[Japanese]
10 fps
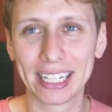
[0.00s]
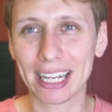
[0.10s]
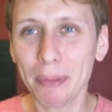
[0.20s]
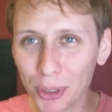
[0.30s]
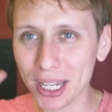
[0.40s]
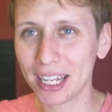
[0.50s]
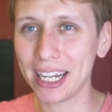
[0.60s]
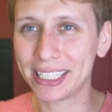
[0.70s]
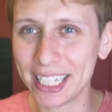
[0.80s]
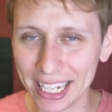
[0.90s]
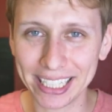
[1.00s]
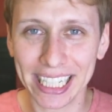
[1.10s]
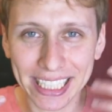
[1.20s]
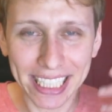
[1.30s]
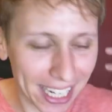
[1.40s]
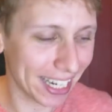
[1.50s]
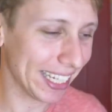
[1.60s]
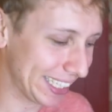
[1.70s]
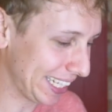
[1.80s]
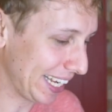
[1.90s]
髪の毛洗って全身
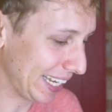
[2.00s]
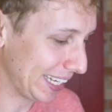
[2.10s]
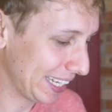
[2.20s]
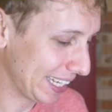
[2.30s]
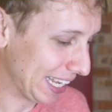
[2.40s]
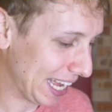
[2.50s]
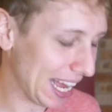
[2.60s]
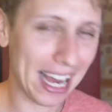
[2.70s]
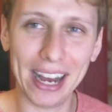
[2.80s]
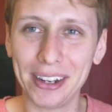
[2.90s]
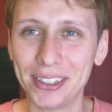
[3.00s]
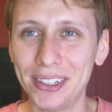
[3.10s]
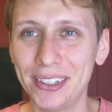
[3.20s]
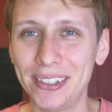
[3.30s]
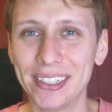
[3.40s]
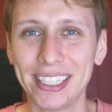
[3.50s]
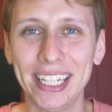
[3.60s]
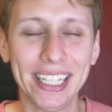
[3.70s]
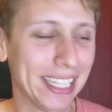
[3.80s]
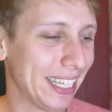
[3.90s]
洗ってあの
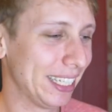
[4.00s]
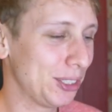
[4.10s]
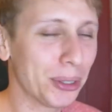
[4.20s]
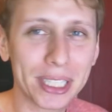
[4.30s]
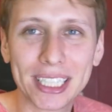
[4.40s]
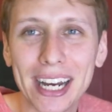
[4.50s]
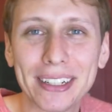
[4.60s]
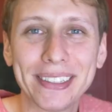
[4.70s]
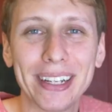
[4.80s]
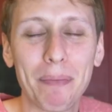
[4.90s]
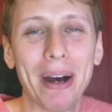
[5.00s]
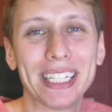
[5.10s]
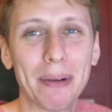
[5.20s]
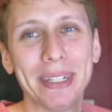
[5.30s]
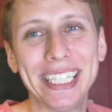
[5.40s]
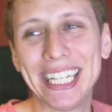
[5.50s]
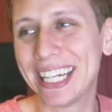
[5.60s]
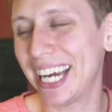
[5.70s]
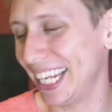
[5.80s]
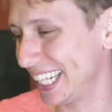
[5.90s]
ね用意してあるパジャマに着
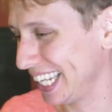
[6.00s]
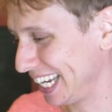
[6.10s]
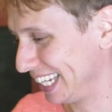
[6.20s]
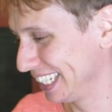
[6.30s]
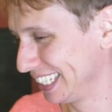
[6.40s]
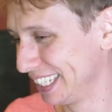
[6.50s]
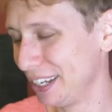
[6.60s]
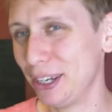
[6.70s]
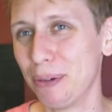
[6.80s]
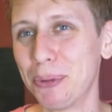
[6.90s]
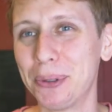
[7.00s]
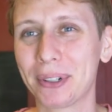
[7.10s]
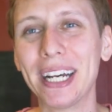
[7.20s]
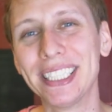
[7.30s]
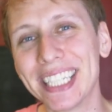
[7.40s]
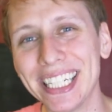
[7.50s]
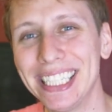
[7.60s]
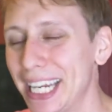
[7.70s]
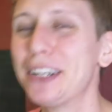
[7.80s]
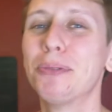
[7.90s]
替えてもう完全
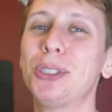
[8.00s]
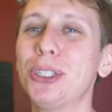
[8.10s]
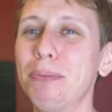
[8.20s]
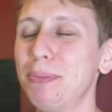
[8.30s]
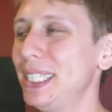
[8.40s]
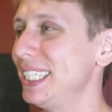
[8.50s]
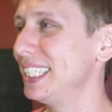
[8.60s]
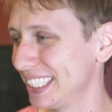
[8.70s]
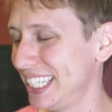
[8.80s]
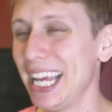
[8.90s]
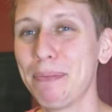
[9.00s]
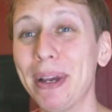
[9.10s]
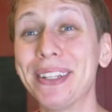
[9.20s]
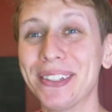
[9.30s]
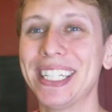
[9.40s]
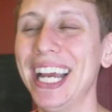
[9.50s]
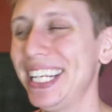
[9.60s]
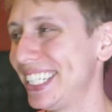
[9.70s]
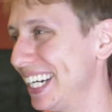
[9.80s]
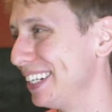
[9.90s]
に寝る準備してベッドに
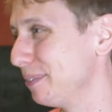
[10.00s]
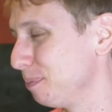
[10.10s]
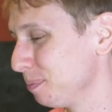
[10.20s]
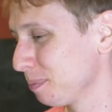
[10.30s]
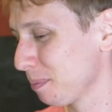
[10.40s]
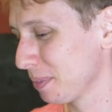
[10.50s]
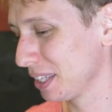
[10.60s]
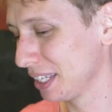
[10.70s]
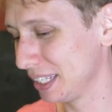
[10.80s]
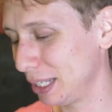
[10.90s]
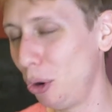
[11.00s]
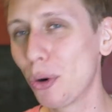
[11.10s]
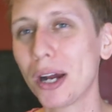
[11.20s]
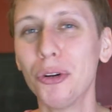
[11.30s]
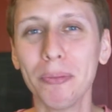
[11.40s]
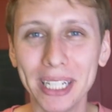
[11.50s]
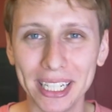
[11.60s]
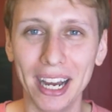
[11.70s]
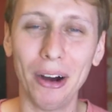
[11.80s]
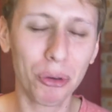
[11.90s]
入ったで他のみ
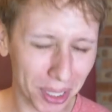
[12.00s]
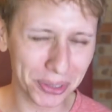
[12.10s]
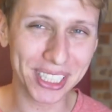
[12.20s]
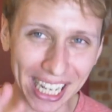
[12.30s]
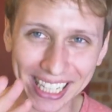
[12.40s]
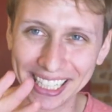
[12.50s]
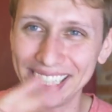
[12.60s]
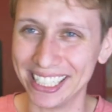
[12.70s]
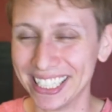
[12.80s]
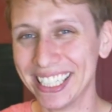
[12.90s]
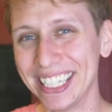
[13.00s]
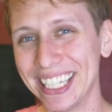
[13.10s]
んな他の3人